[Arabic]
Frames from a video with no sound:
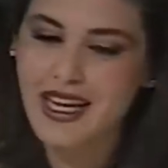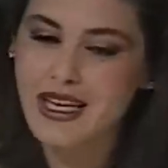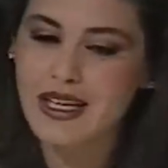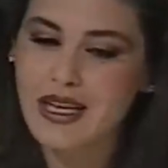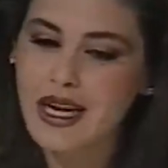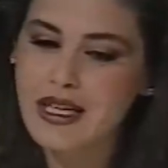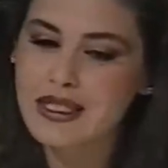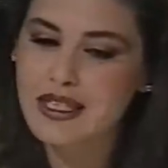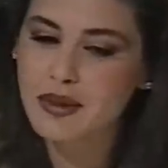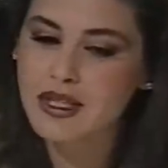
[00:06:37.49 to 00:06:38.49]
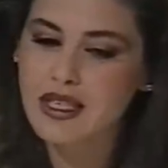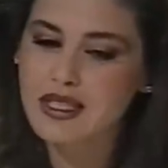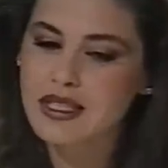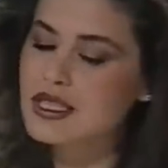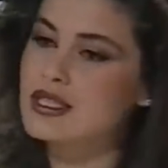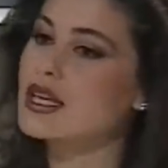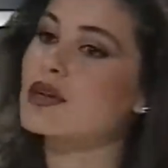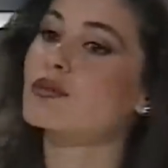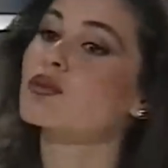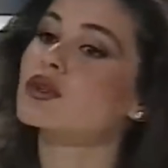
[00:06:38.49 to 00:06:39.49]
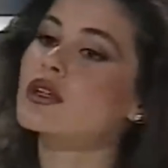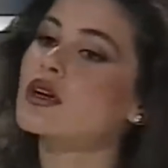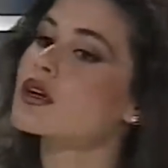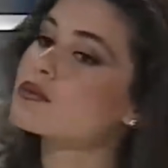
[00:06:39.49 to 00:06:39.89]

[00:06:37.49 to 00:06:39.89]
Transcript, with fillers: آه لا إذا بدك السياسة هيك بالمطلق